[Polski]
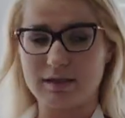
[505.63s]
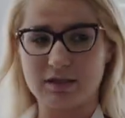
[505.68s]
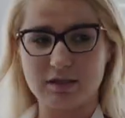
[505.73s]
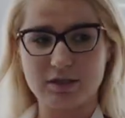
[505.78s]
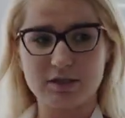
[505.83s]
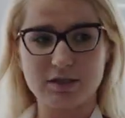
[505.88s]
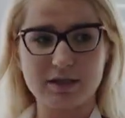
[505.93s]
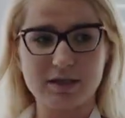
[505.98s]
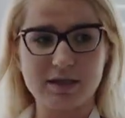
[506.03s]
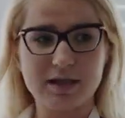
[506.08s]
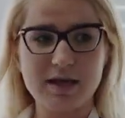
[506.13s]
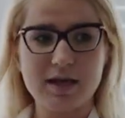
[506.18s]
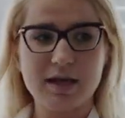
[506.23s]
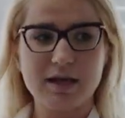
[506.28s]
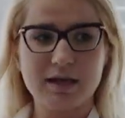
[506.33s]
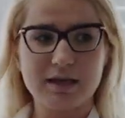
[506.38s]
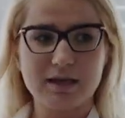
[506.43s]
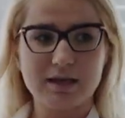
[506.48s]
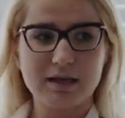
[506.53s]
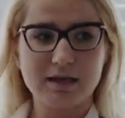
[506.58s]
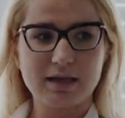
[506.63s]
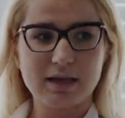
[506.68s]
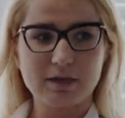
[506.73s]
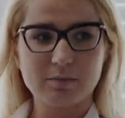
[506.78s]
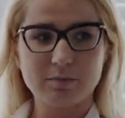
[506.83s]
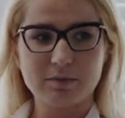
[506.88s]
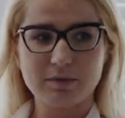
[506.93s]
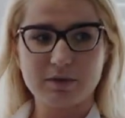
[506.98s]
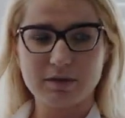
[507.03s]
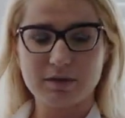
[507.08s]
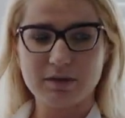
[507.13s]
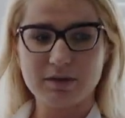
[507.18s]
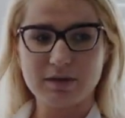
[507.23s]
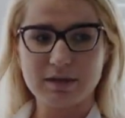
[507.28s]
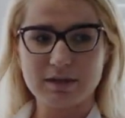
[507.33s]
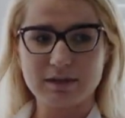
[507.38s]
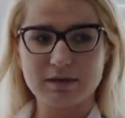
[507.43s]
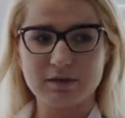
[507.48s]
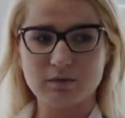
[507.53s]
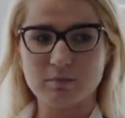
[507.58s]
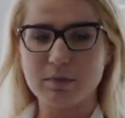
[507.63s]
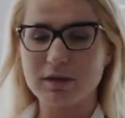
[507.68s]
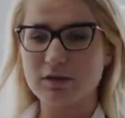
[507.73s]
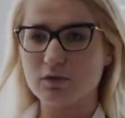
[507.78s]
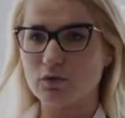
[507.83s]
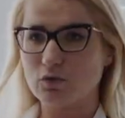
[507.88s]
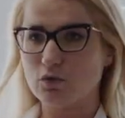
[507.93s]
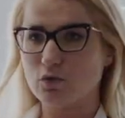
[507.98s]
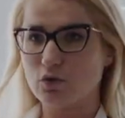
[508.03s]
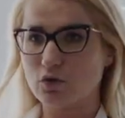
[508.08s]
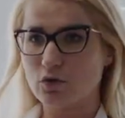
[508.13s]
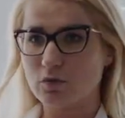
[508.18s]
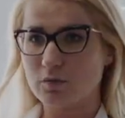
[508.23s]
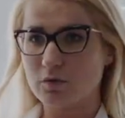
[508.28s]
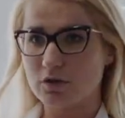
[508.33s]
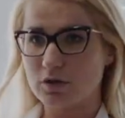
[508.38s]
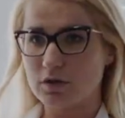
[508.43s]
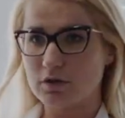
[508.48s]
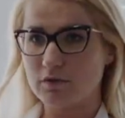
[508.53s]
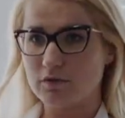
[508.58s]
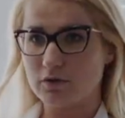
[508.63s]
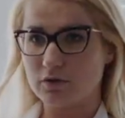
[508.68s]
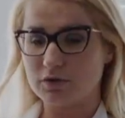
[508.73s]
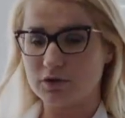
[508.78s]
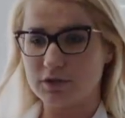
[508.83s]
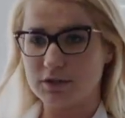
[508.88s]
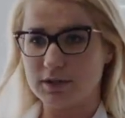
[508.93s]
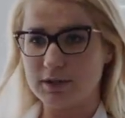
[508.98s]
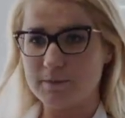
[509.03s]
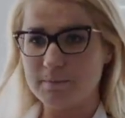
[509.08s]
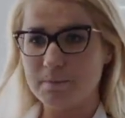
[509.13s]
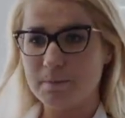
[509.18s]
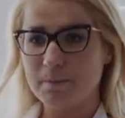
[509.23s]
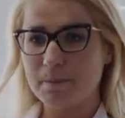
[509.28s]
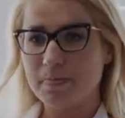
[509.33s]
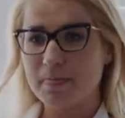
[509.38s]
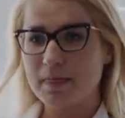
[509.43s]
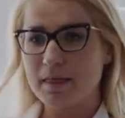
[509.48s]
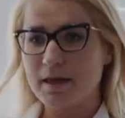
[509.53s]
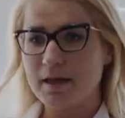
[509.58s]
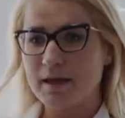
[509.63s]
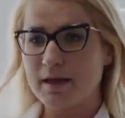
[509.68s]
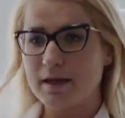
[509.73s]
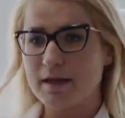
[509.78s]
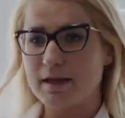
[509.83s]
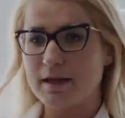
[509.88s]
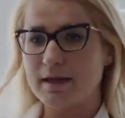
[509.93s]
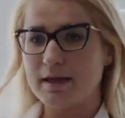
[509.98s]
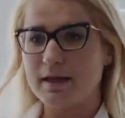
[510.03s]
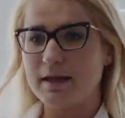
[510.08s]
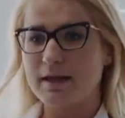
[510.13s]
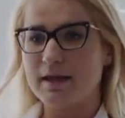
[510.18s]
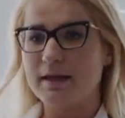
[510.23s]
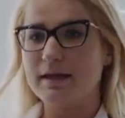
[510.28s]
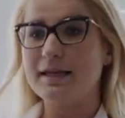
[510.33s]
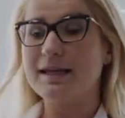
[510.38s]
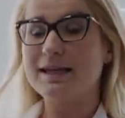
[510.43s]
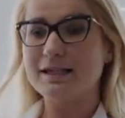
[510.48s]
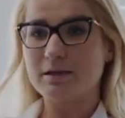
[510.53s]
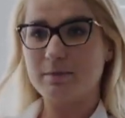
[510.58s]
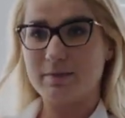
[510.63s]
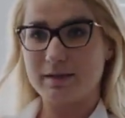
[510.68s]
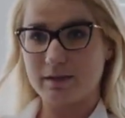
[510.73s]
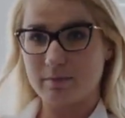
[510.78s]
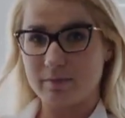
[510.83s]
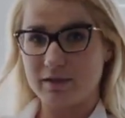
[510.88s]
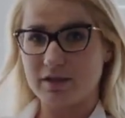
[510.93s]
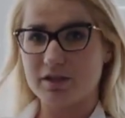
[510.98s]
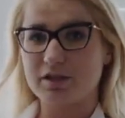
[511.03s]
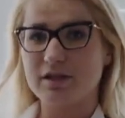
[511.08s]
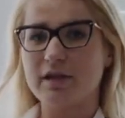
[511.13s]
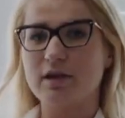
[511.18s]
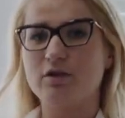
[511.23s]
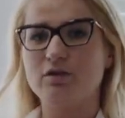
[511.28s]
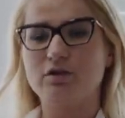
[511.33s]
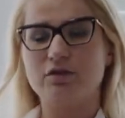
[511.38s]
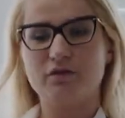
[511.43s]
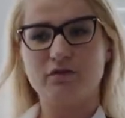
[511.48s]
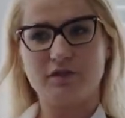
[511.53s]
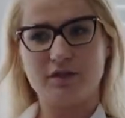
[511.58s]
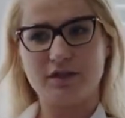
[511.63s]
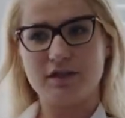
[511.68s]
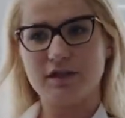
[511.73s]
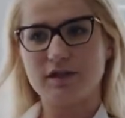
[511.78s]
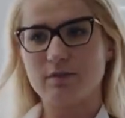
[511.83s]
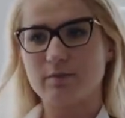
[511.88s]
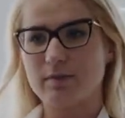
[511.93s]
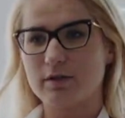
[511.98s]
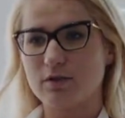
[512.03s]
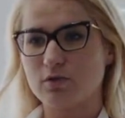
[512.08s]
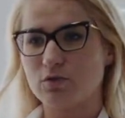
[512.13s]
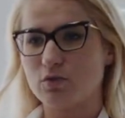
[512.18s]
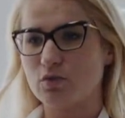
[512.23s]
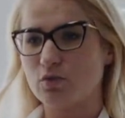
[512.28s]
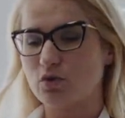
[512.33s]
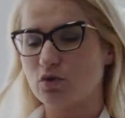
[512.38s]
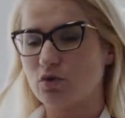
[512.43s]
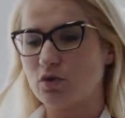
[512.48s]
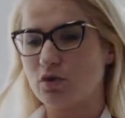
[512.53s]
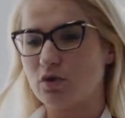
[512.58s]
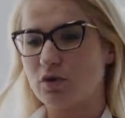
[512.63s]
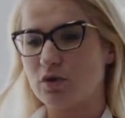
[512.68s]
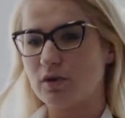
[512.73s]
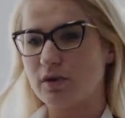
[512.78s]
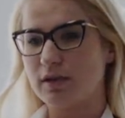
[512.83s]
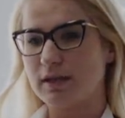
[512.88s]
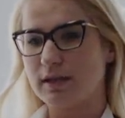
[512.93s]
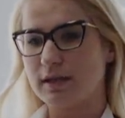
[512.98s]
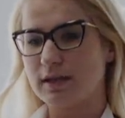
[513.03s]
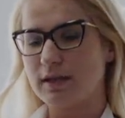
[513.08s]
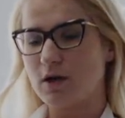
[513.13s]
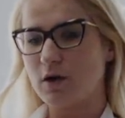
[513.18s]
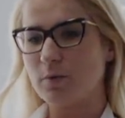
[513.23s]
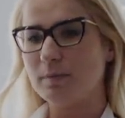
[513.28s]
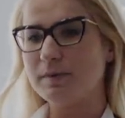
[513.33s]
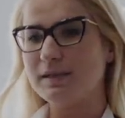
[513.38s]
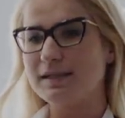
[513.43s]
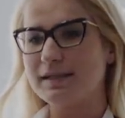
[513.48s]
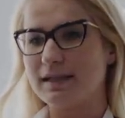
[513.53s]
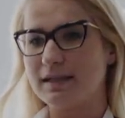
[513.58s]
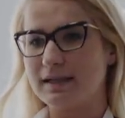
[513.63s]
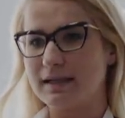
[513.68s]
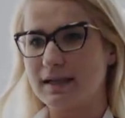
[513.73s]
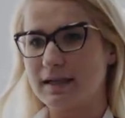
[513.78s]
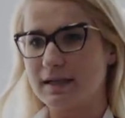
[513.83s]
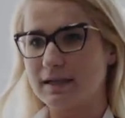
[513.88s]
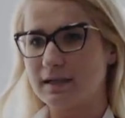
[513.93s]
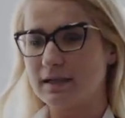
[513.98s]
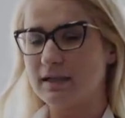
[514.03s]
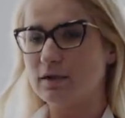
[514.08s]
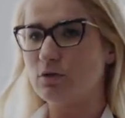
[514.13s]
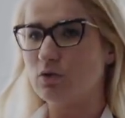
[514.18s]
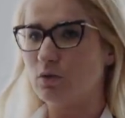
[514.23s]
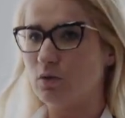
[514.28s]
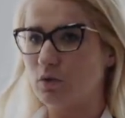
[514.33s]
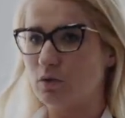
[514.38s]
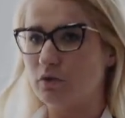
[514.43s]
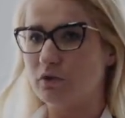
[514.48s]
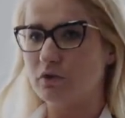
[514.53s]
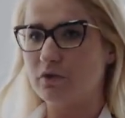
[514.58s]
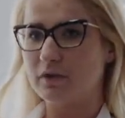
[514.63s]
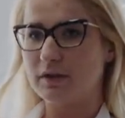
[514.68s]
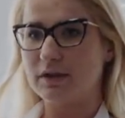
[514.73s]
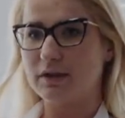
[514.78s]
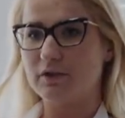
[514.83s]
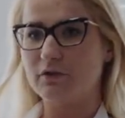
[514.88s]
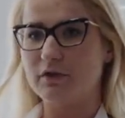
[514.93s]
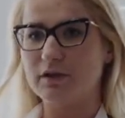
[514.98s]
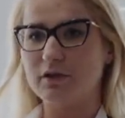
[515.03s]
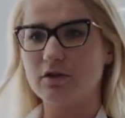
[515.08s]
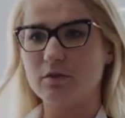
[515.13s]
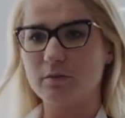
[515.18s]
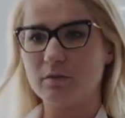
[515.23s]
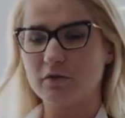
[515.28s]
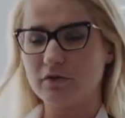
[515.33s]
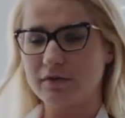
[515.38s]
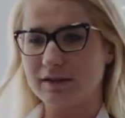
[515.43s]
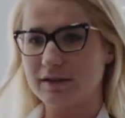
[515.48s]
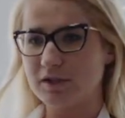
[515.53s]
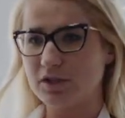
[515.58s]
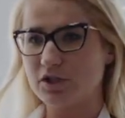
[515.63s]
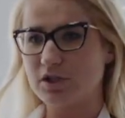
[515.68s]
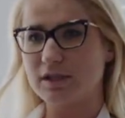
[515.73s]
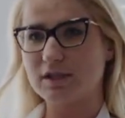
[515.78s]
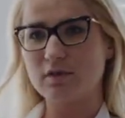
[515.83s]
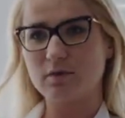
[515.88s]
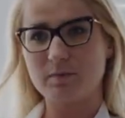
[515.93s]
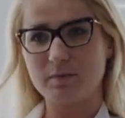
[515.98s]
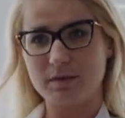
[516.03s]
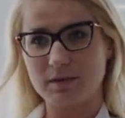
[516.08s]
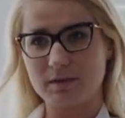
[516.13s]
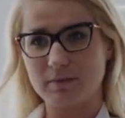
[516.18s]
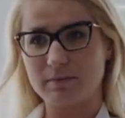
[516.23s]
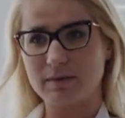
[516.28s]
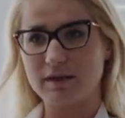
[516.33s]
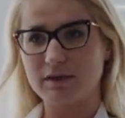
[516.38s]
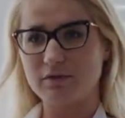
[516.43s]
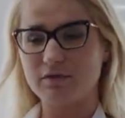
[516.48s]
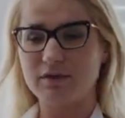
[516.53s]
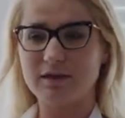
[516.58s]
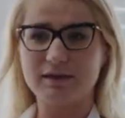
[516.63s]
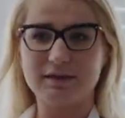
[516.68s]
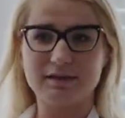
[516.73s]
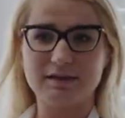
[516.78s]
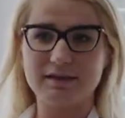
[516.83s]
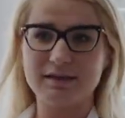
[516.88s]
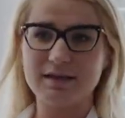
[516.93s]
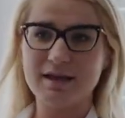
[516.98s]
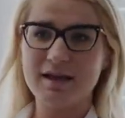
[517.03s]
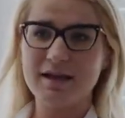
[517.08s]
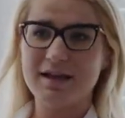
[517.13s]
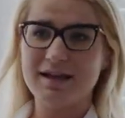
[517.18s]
także jakby jest bardzo dużo możliwości. Jest bezpieczna, oczywiście, jest bardzo dużo opisanych artykułów w renomowanych czasopismach, więc